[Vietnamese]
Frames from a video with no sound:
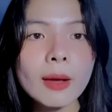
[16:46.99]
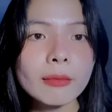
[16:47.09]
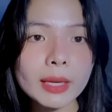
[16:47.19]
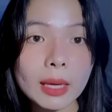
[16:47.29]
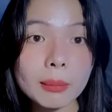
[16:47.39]

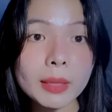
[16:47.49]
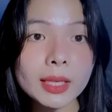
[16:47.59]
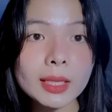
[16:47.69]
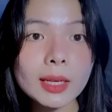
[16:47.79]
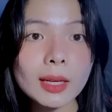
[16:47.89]
và đặc
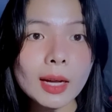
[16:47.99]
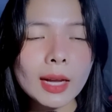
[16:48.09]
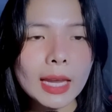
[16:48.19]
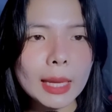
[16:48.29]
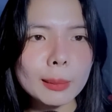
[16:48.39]
biệt á
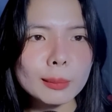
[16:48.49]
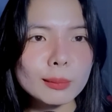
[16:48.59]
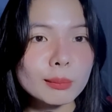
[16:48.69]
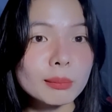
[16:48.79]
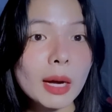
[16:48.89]

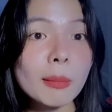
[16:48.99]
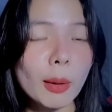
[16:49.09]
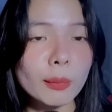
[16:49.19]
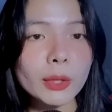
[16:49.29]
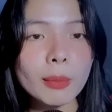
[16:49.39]
em báo
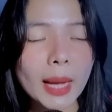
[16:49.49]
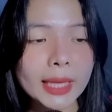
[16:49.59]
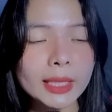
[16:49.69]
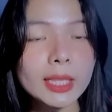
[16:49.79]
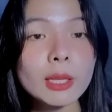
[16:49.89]
mộng cho
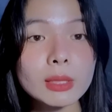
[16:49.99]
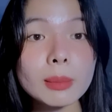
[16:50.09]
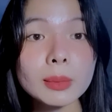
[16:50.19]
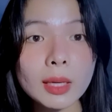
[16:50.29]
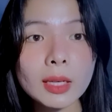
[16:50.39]
bạn những cái điều
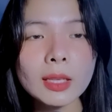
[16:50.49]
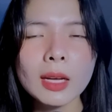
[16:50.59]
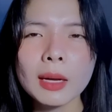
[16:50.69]
sắp tới